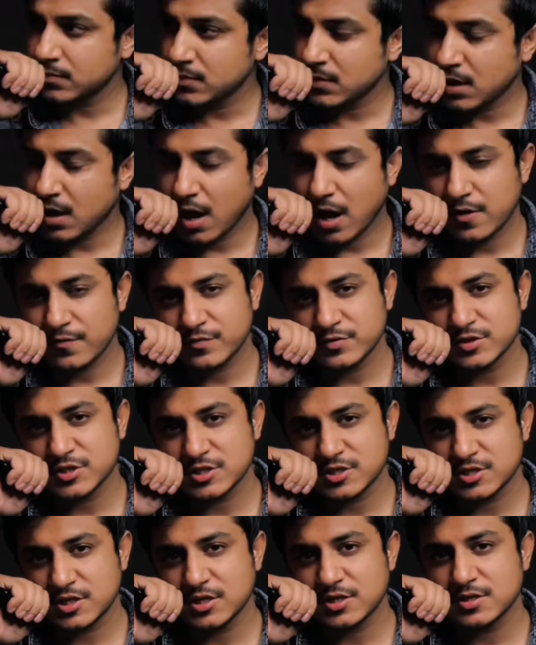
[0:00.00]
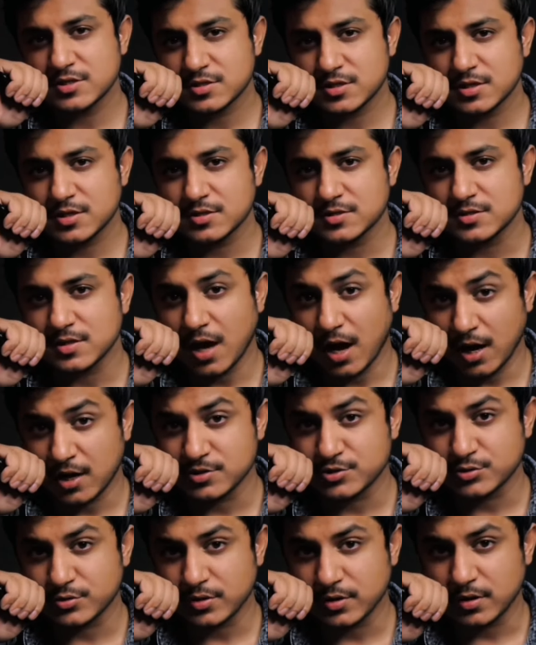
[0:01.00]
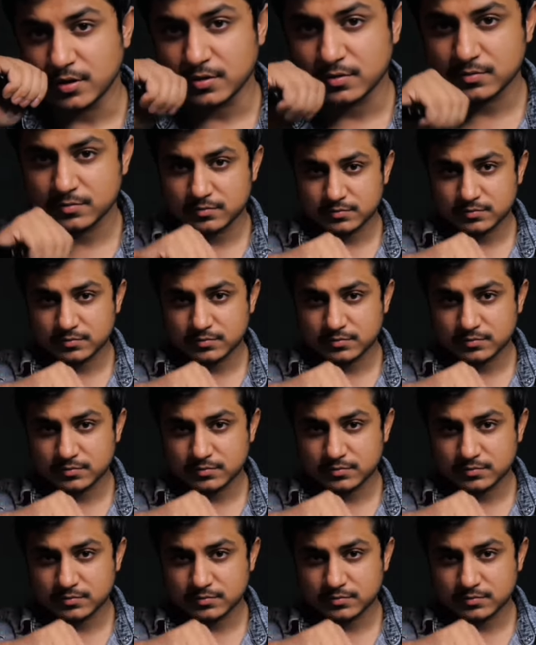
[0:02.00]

आईफोन 16 की सीरीज आ चुकी है